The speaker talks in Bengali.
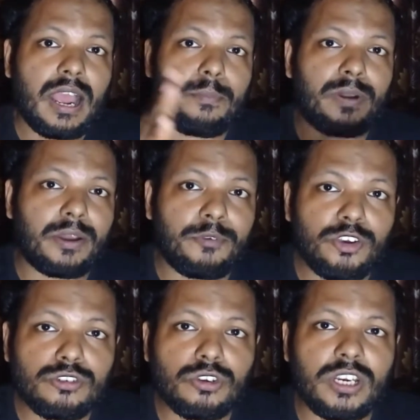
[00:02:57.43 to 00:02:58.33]
আপনার
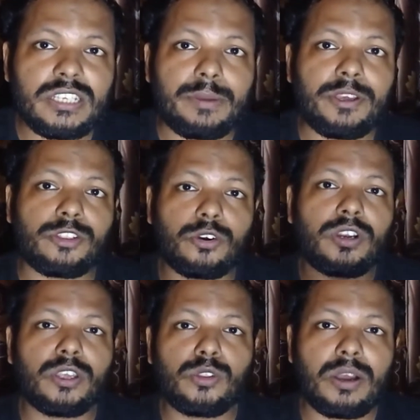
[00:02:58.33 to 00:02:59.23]
ভিউজ হয়ে যাবে
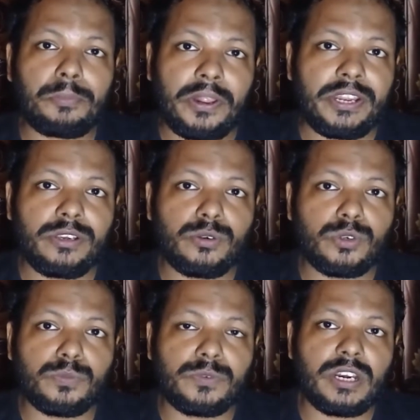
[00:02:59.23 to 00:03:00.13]
তখন কিন্তু আপনার
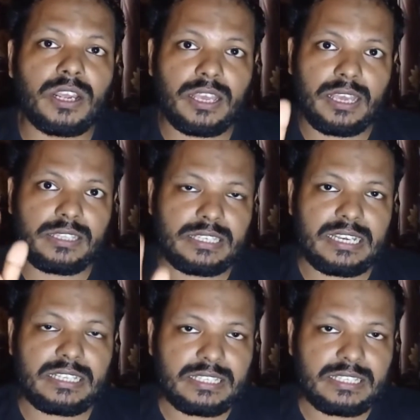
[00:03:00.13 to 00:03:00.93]
ইউটিউব যে